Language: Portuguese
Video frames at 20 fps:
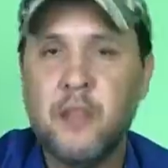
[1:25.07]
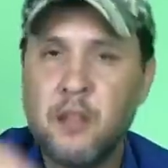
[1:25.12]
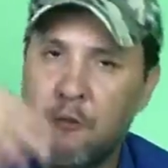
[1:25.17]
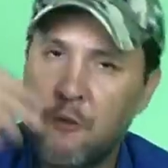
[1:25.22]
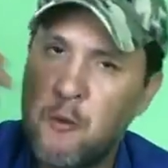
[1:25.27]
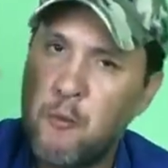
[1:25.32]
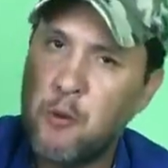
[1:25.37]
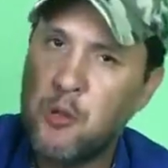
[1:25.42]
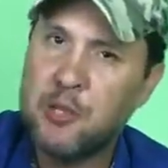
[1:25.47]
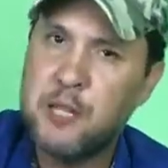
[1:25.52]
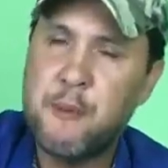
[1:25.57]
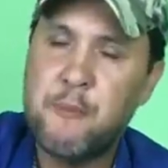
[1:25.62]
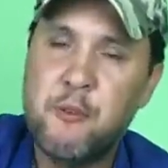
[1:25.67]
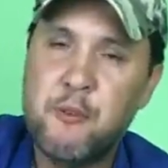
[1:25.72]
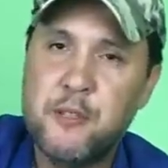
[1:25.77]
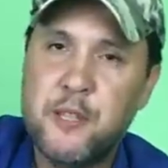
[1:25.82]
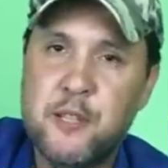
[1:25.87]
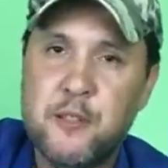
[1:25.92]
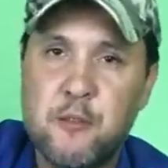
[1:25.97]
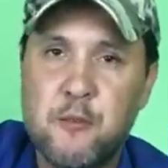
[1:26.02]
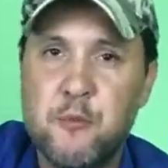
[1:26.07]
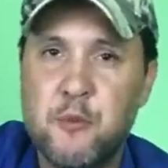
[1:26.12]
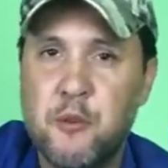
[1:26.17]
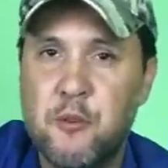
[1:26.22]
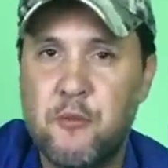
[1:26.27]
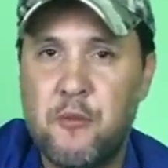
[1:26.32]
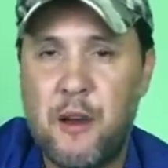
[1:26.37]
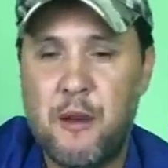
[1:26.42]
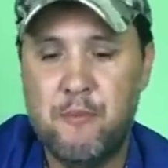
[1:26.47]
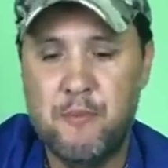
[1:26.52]
Vou mostrar para vocês como que
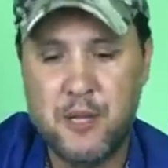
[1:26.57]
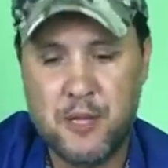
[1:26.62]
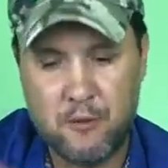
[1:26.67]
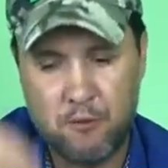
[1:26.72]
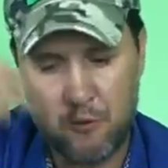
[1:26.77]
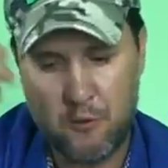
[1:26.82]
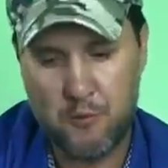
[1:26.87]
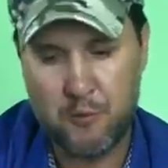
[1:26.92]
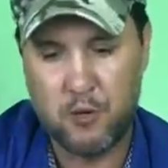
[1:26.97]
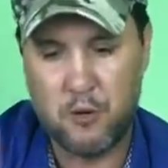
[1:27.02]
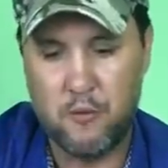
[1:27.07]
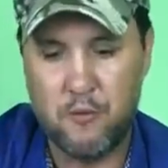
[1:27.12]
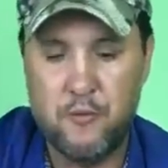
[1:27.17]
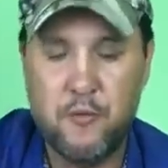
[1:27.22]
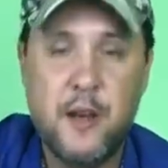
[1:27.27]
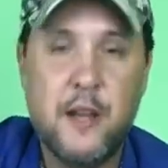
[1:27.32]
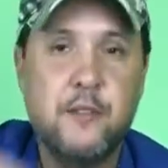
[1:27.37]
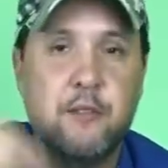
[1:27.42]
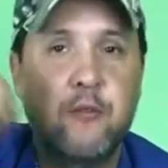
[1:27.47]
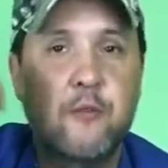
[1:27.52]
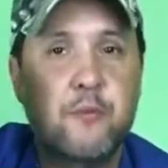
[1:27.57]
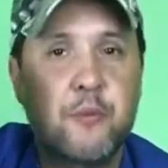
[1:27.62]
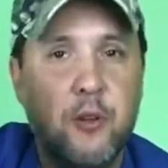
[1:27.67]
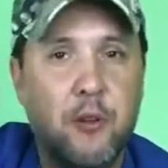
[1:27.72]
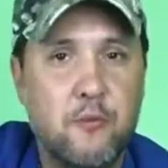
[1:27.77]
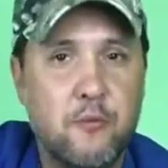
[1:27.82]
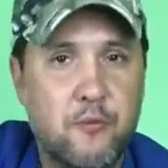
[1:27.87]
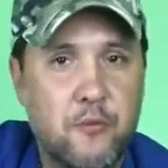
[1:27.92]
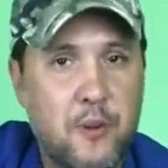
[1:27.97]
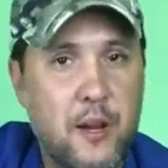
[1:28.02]
eu fabrico, como que eu faço, como que
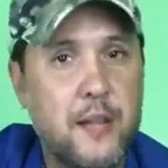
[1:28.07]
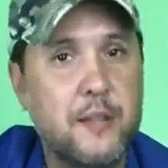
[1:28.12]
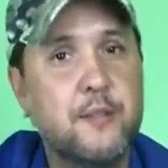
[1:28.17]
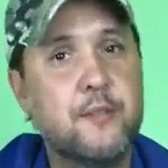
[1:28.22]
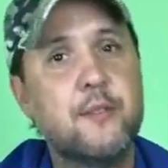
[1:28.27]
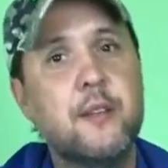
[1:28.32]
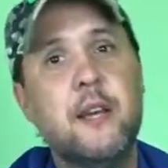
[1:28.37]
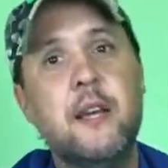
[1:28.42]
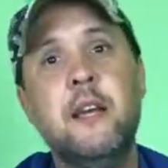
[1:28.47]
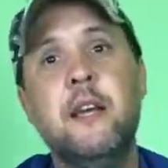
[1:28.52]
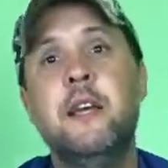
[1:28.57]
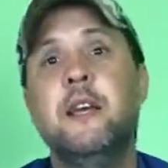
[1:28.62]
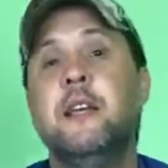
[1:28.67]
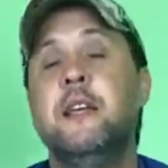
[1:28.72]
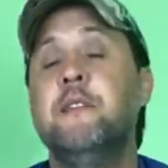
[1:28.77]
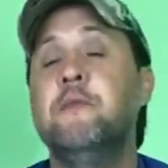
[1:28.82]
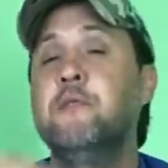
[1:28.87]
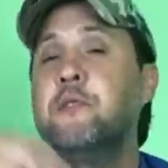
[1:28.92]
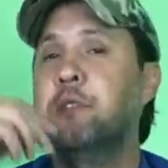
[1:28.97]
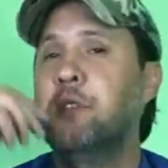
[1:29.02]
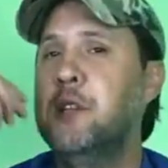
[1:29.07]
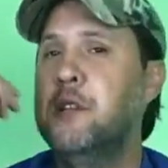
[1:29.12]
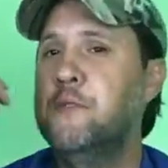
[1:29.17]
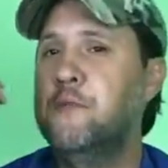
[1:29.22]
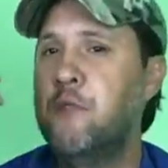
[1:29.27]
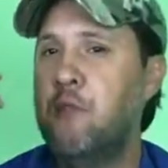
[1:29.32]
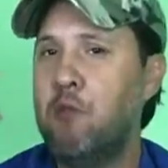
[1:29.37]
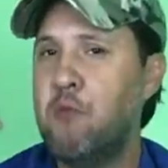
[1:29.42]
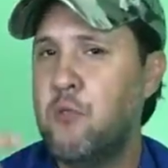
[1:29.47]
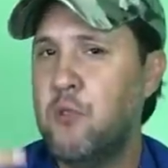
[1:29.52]
eu não faço e vocês
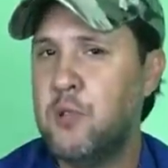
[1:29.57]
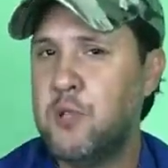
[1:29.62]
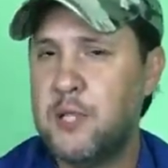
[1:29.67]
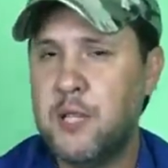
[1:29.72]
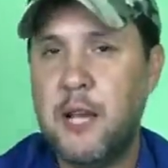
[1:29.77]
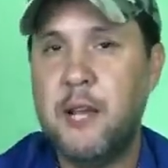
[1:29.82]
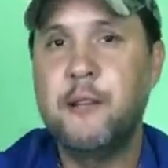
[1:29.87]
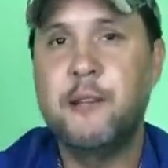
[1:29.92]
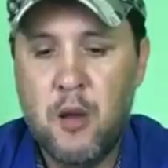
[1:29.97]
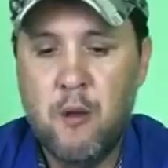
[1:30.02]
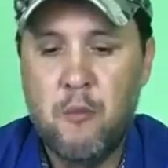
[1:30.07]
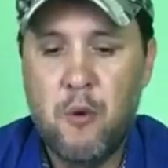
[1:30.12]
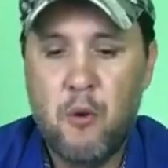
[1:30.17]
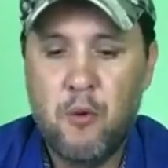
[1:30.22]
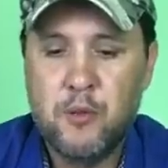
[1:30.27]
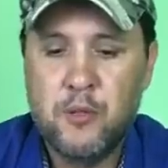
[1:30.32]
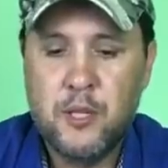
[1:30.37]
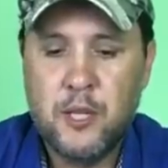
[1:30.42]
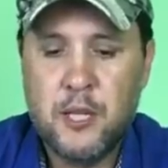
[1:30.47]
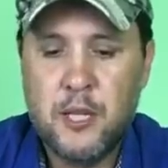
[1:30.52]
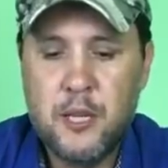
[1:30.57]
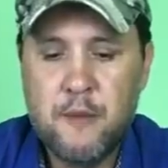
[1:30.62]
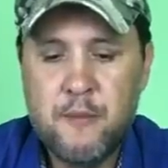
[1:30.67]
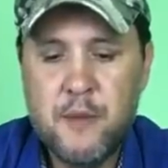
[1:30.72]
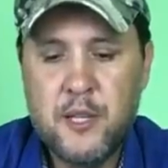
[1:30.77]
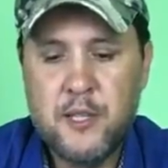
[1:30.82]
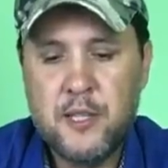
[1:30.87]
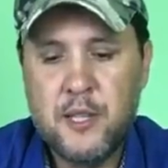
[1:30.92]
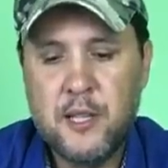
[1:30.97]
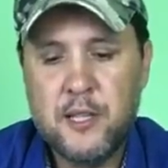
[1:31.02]
vão gostar. Bom, isso aqui é
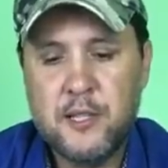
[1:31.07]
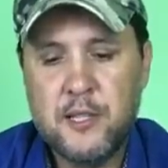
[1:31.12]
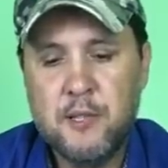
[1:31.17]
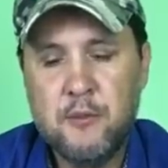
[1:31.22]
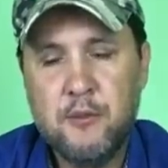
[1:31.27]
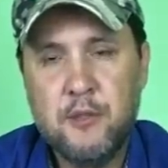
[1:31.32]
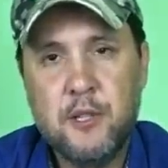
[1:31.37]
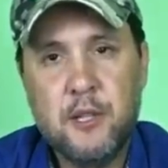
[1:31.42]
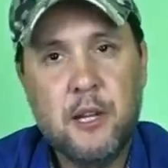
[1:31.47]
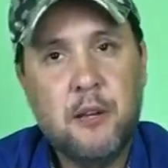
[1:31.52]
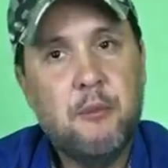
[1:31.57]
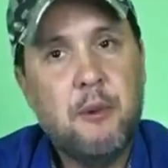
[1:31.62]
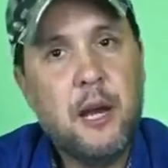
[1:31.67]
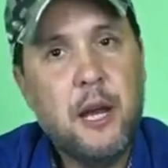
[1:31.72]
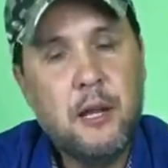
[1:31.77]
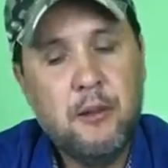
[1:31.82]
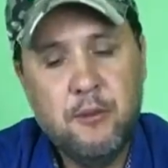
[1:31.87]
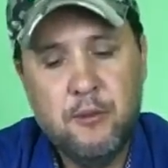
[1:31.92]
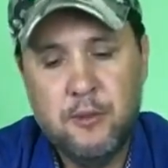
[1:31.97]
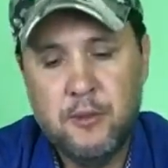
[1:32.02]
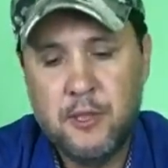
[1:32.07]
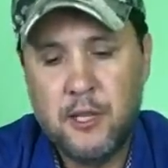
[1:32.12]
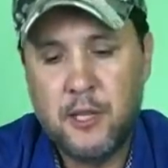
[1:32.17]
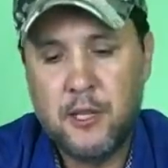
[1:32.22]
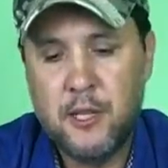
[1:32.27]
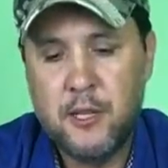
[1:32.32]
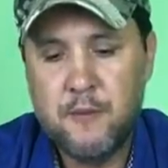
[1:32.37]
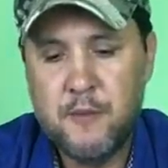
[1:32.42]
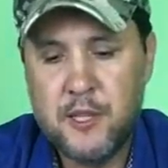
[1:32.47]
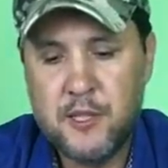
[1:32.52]
minha estação de trabalho, tá
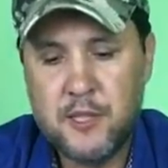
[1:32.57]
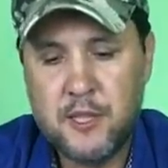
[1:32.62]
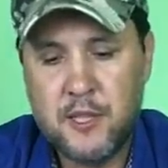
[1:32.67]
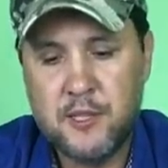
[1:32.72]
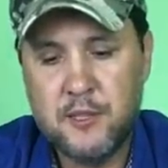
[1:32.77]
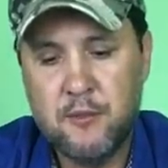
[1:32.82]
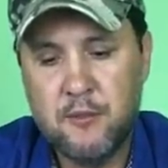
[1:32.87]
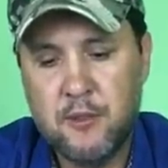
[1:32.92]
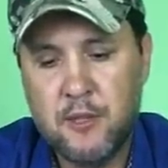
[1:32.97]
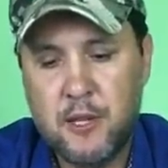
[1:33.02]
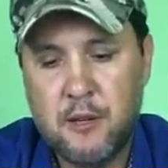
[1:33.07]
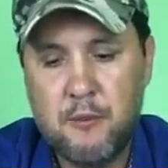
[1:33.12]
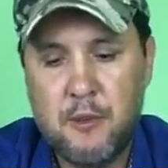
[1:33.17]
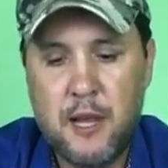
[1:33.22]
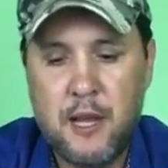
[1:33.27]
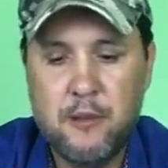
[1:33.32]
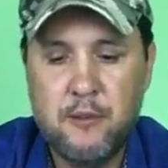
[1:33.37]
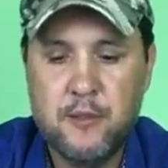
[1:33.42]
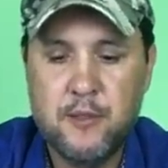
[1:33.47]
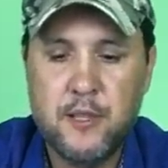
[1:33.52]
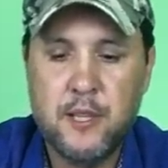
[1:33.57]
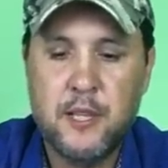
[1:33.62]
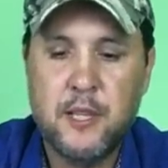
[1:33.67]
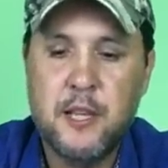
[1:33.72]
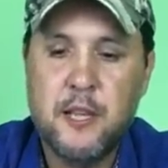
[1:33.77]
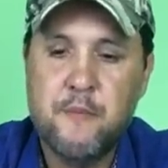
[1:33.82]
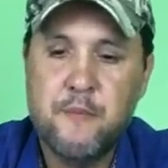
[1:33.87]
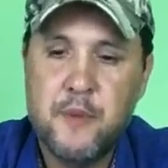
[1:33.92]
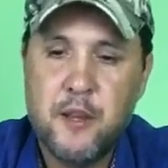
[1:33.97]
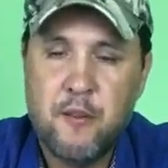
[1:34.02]
aqui minha estação de trabalho, isso
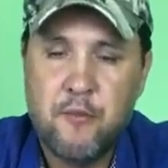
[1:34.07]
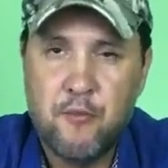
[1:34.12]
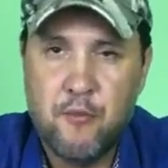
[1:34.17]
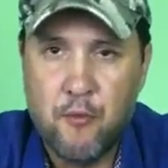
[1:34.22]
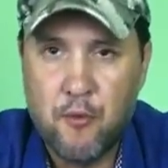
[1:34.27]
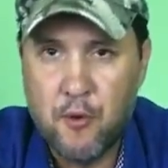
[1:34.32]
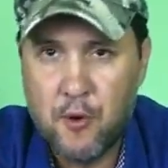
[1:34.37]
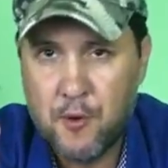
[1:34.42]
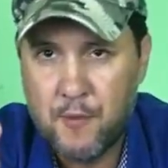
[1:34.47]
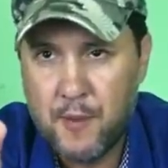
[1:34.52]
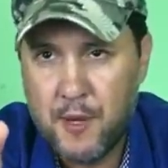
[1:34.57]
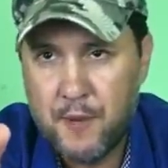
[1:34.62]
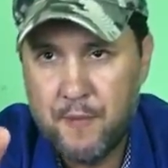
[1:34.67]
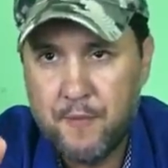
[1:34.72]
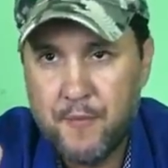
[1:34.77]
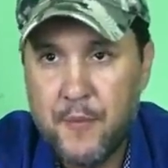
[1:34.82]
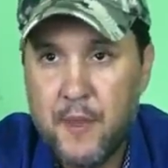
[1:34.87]
aqui é a minha forma.